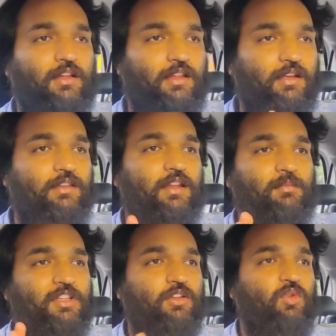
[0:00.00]
गधे की तरह
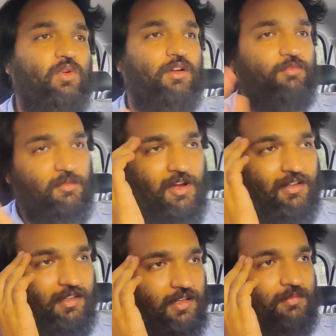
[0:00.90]
मत करो काम
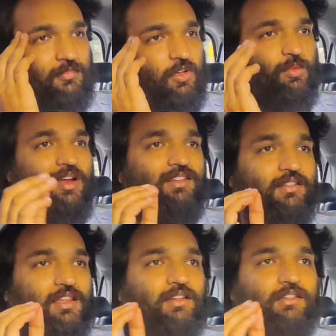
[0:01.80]
दिमाग से काम करो भाई
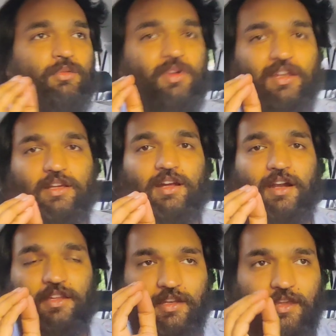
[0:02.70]
सत्तर अस्सी रुपए के लिए
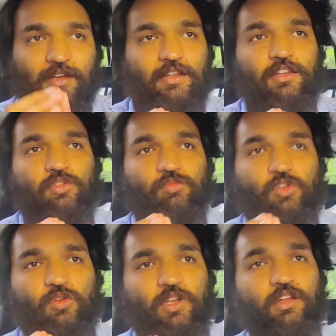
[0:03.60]
गाड़ी नहीं खरीदी तुम
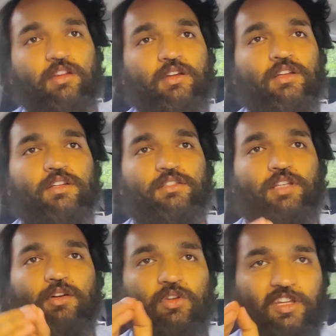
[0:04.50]
लोगों ने
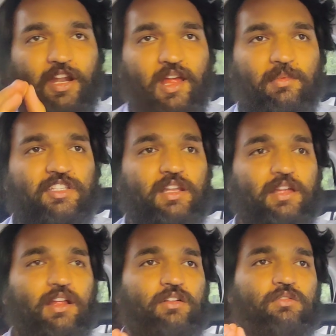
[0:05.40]
चाहे कोई किराए पे
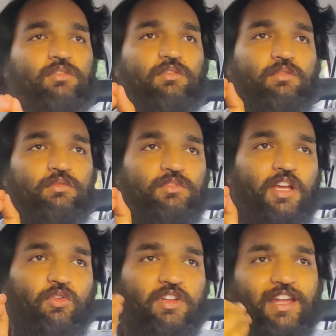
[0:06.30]
चला रहा हो
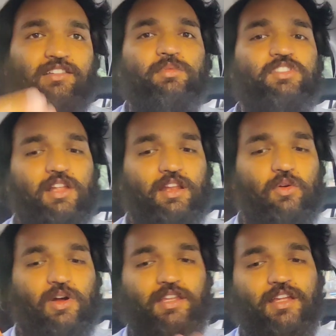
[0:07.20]
चाहे कोई कैसे भी चला रहा
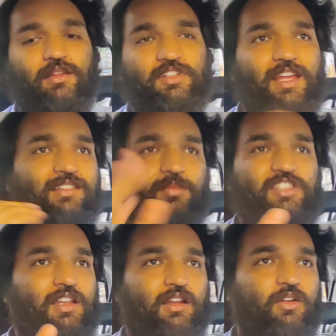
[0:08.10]
हो आधे आधे पे कैसे भी
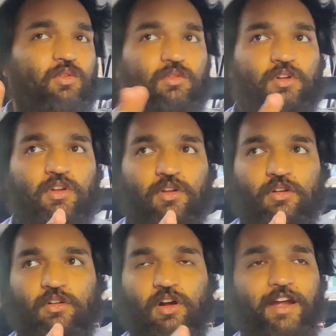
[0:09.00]
चला रहा
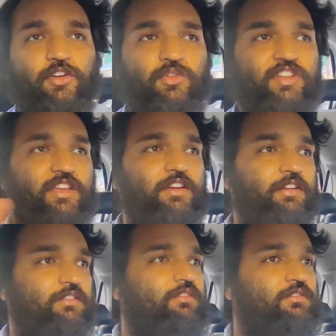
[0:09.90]
हो आई डोंट
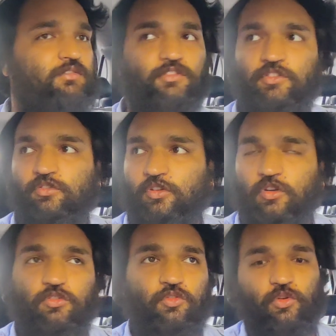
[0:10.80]
केयर
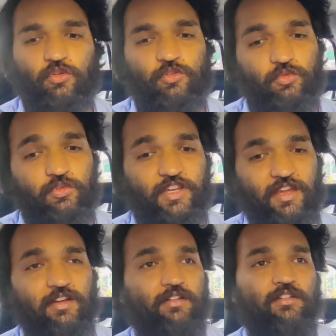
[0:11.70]
और नो डूट
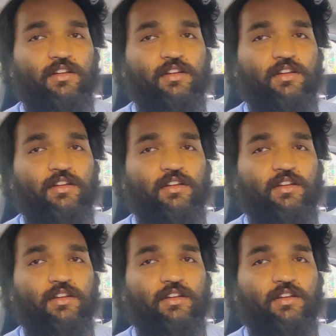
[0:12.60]
केयर